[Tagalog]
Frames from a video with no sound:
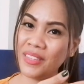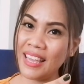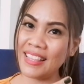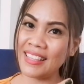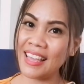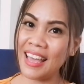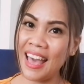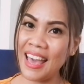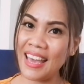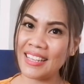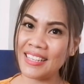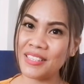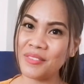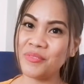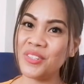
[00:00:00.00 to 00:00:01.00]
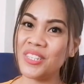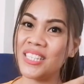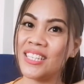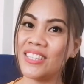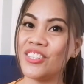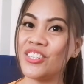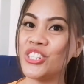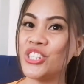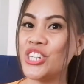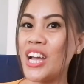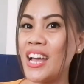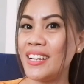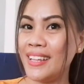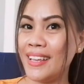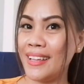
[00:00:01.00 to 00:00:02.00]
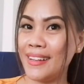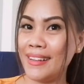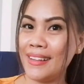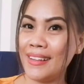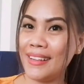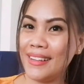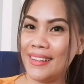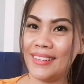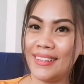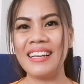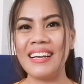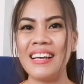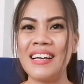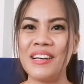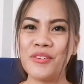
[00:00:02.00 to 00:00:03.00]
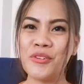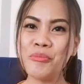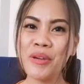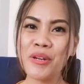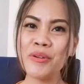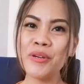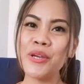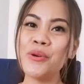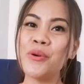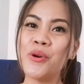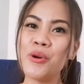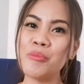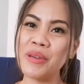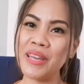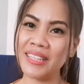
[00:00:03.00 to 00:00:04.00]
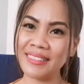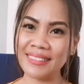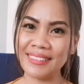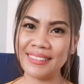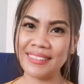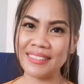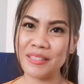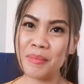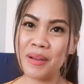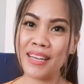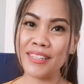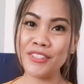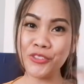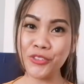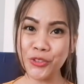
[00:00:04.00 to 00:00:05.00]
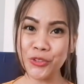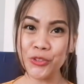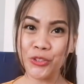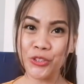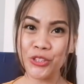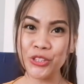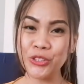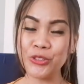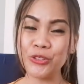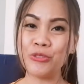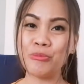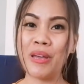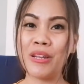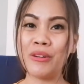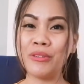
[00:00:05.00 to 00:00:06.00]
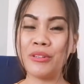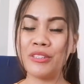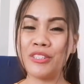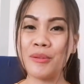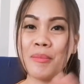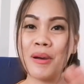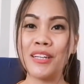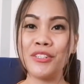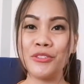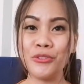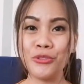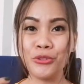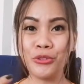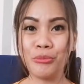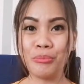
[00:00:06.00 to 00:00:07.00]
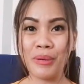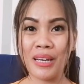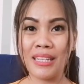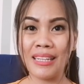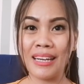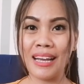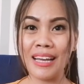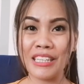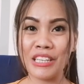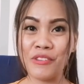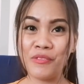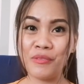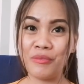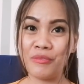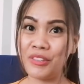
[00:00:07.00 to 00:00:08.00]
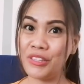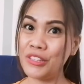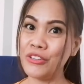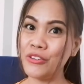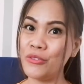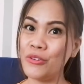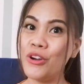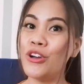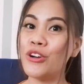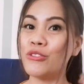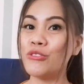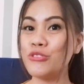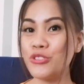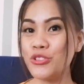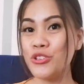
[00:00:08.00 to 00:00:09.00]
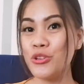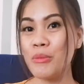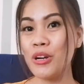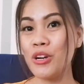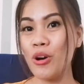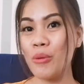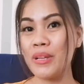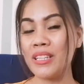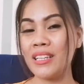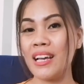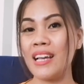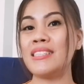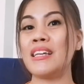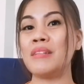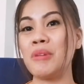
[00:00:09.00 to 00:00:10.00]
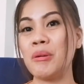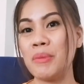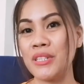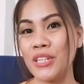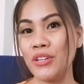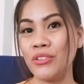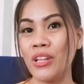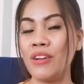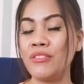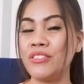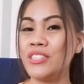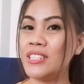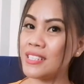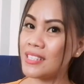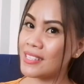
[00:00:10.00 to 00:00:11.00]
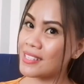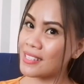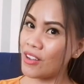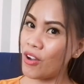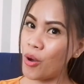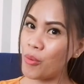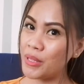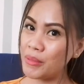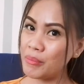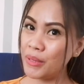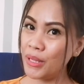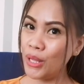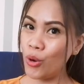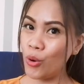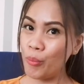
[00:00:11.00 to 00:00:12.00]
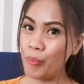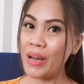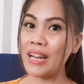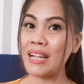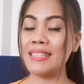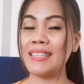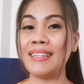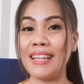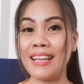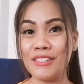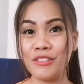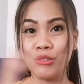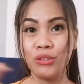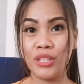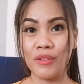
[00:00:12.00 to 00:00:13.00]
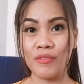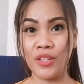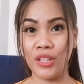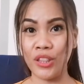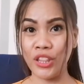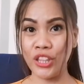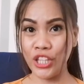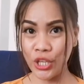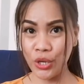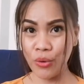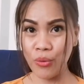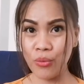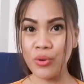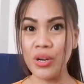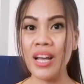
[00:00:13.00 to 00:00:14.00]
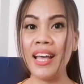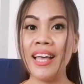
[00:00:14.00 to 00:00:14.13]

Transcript: Yan guys. Visit their channel. Uh, kung meron kayong comment sa mga nanonood, kung meron sa mga nanonood pa ng aking video, kung gusto niyo mag-comment guys at magpa-shoutout, just comment below para sa next ko na video,